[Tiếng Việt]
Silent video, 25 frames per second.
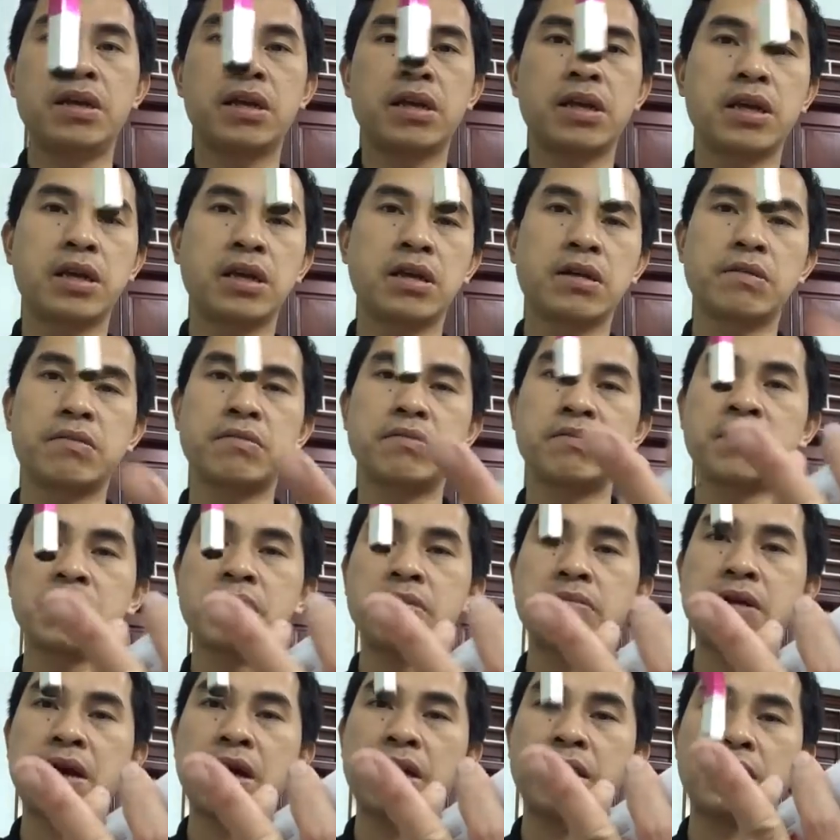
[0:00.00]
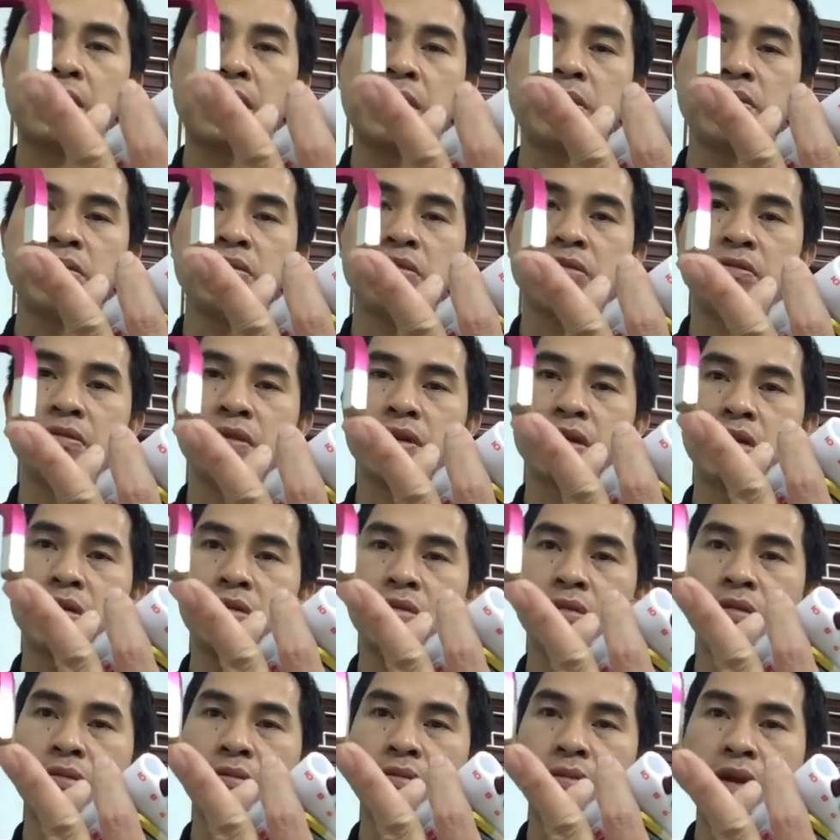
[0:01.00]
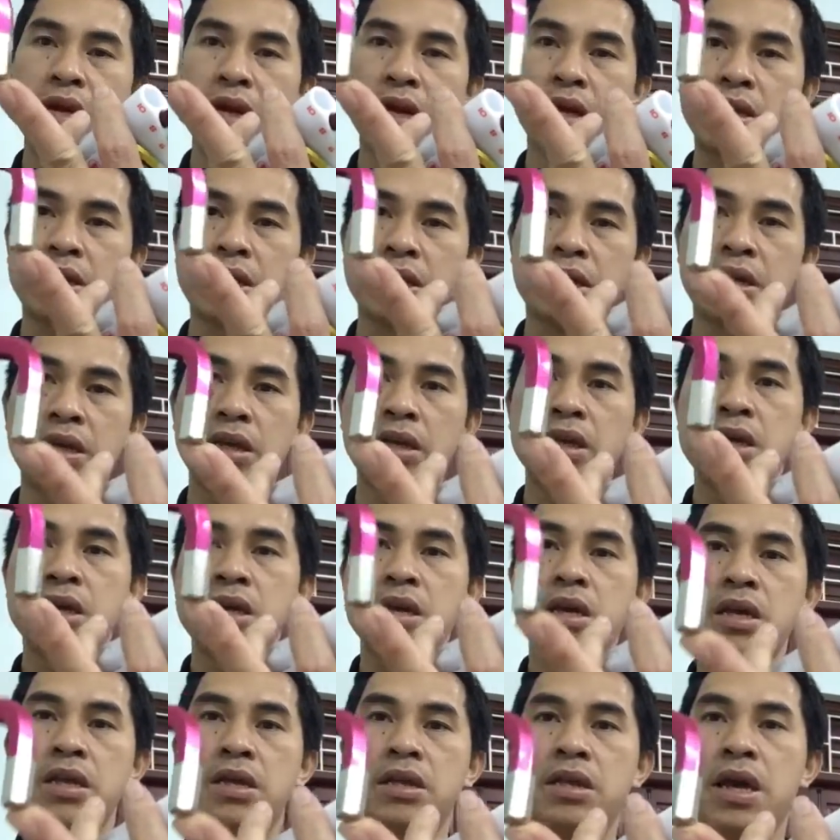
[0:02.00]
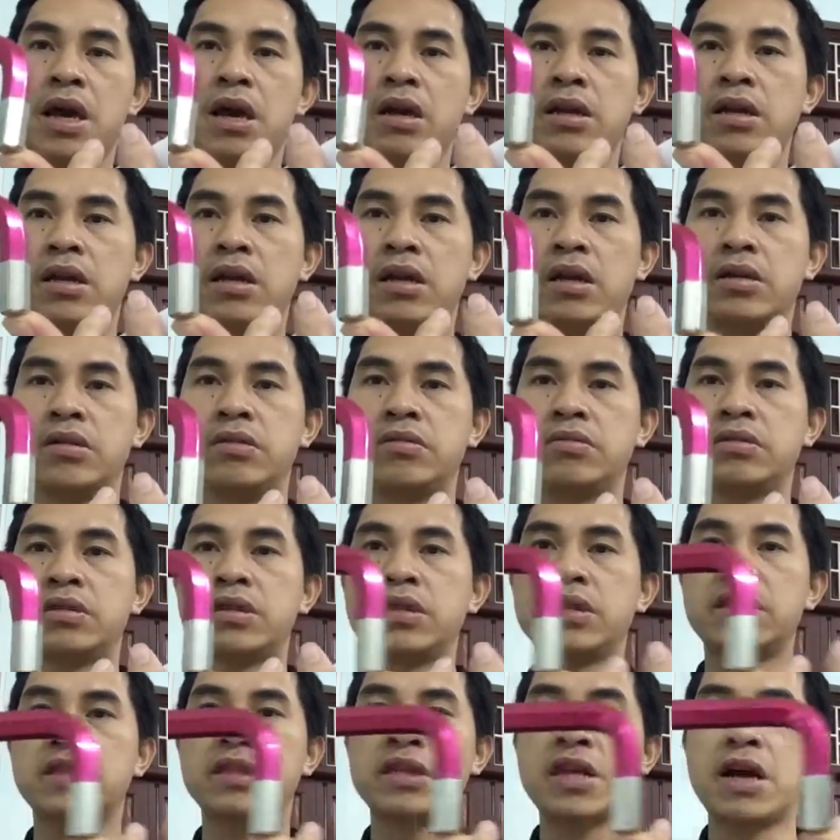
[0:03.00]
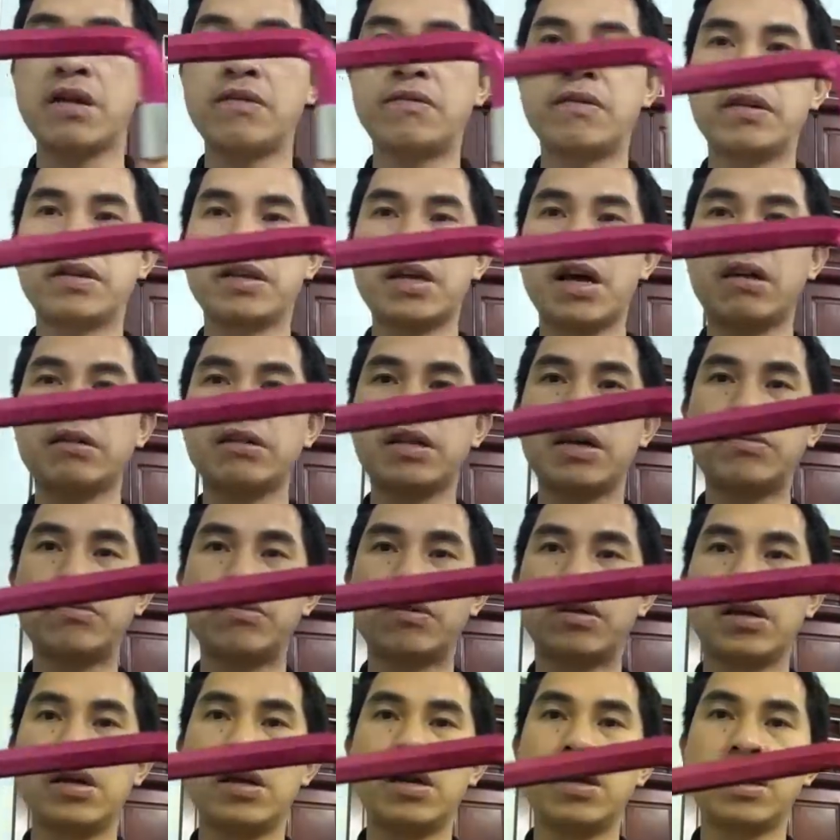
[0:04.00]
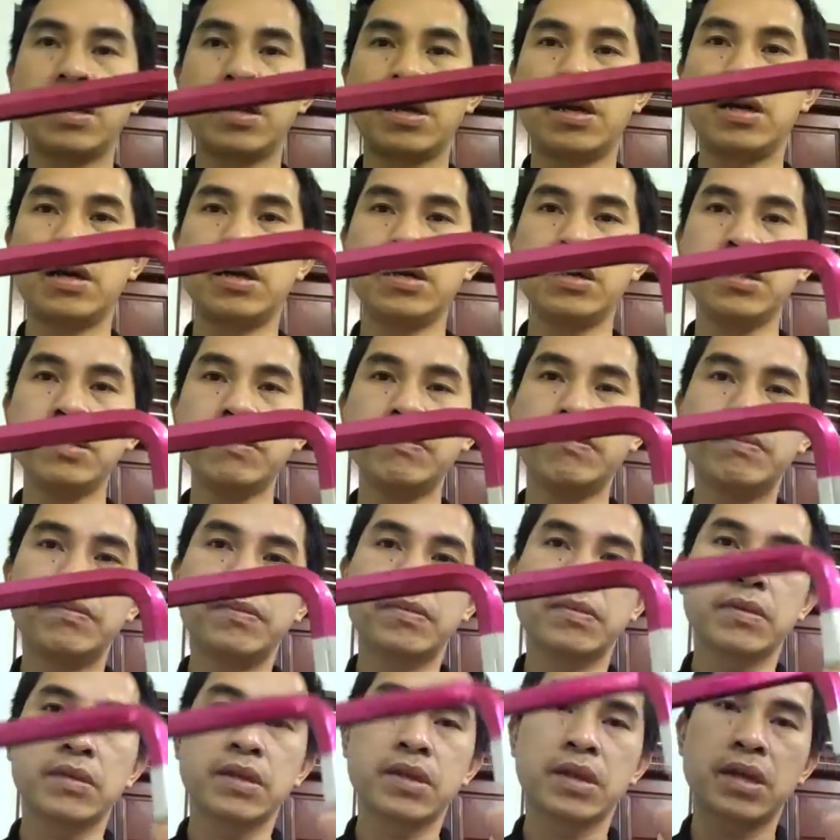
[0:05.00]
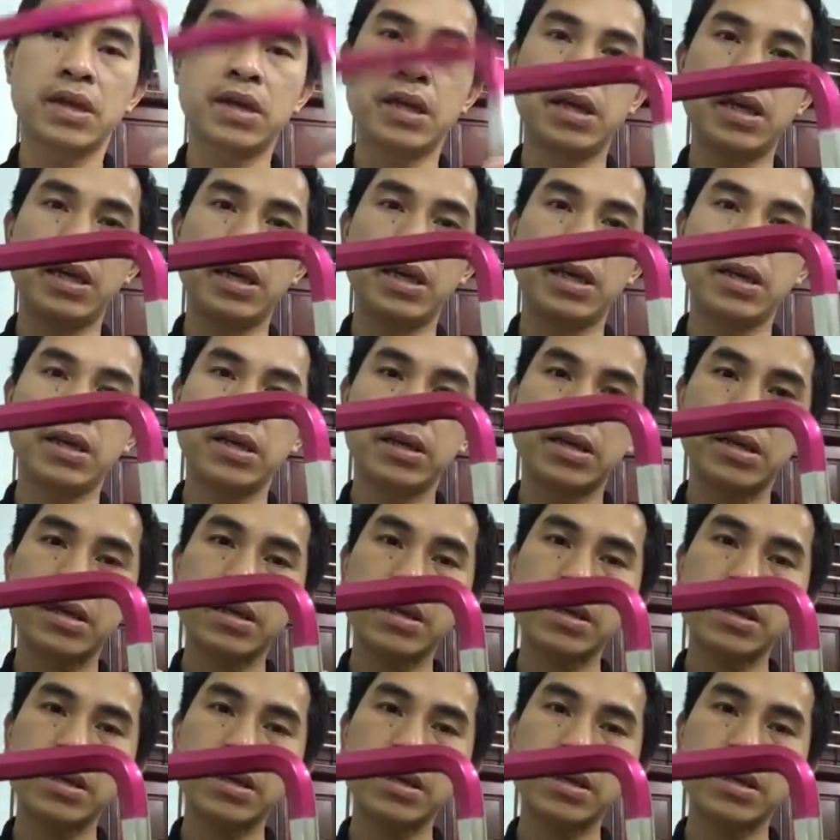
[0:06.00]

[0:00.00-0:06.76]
thì các bạn tiếp xúc với độc lục này thì tạo nên cái độ chính xác và tạo ra một cái lực lớn khi